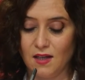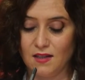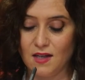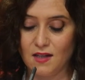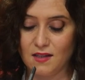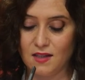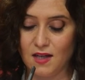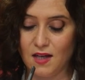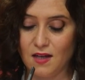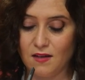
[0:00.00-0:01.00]
ya
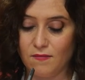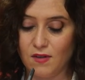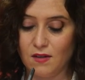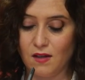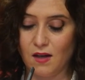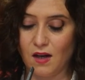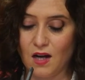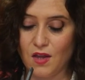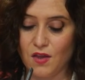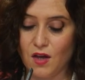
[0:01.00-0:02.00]
se han
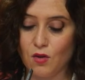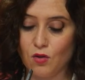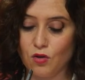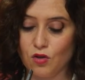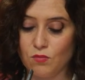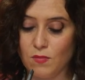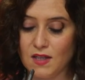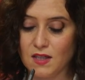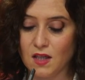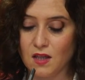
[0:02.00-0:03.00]
realizado
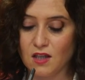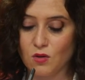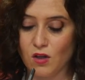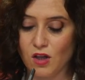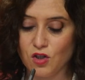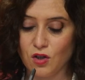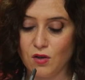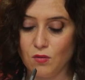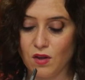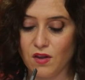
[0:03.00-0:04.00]
2.748
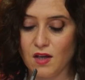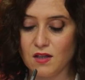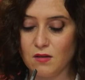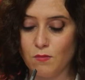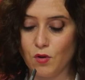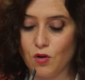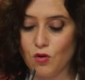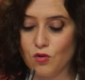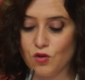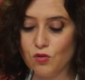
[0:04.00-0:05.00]
denuncias por
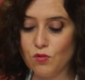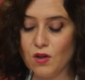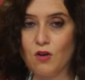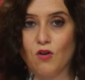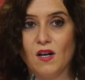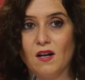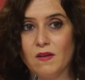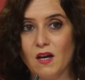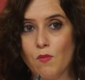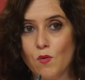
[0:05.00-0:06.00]
consumo de alcohol en la
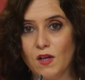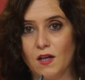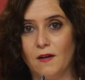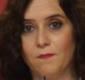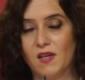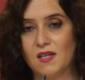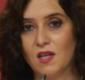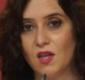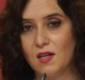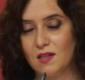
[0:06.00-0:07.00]
vía pública. Es
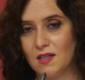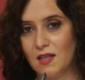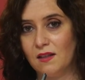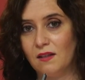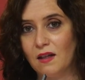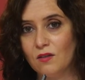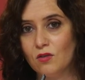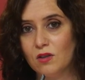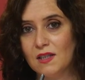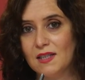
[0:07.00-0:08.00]
decir, se está
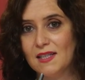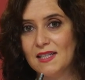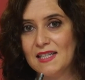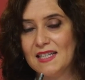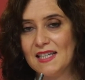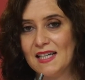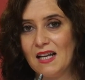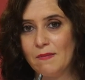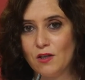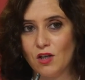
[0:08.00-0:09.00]
detectando que
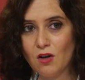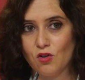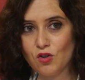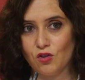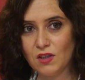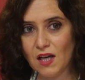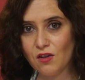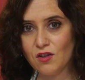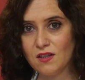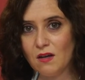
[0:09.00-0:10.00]
la mayoría de los
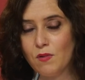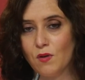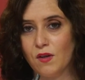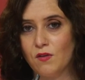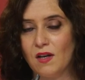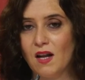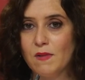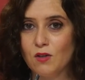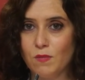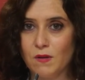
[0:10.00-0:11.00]
contagios se están produciendo en el
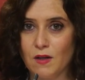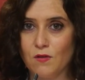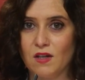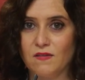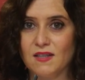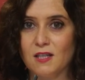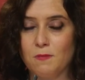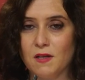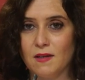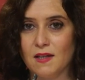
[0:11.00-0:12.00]
ámbito privado, en las fiestas
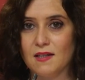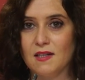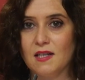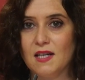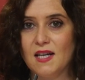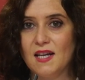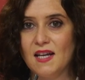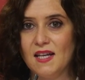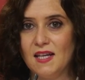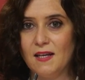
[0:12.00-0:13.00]
privadas
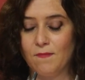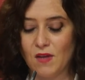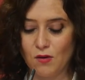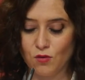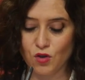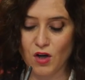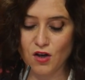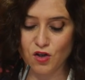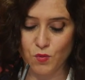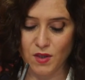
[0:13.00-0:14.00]
y en unos
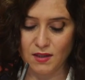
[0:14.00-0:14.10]
horarios muy